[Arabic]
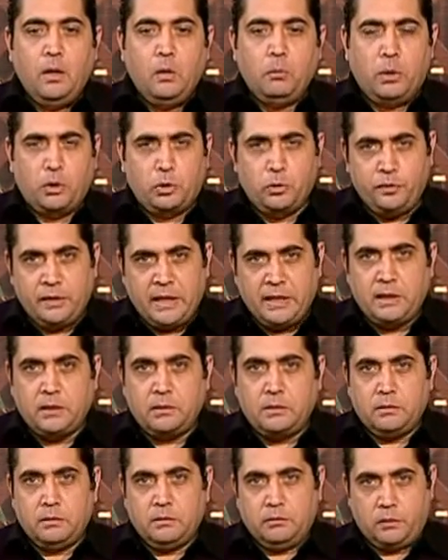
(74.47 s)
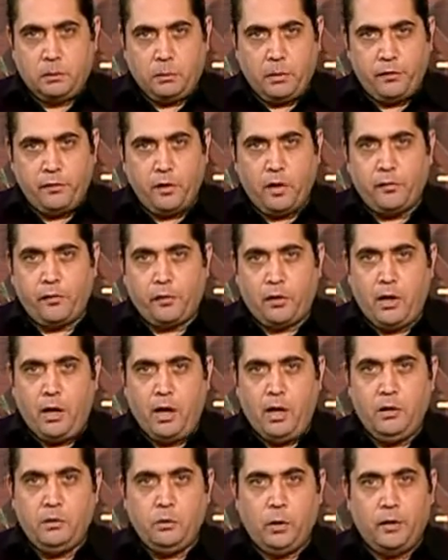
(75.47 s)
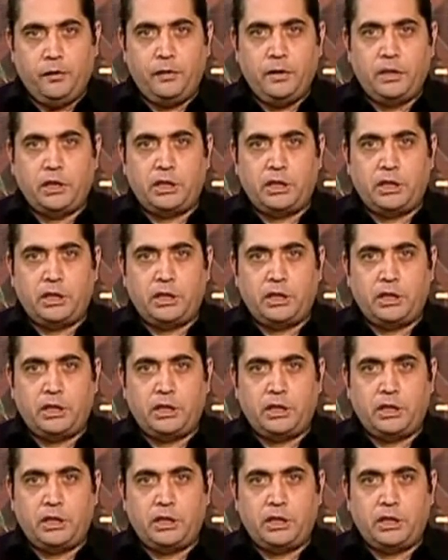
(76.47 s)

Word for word: بشوف ناس تبقى في افراح واقفين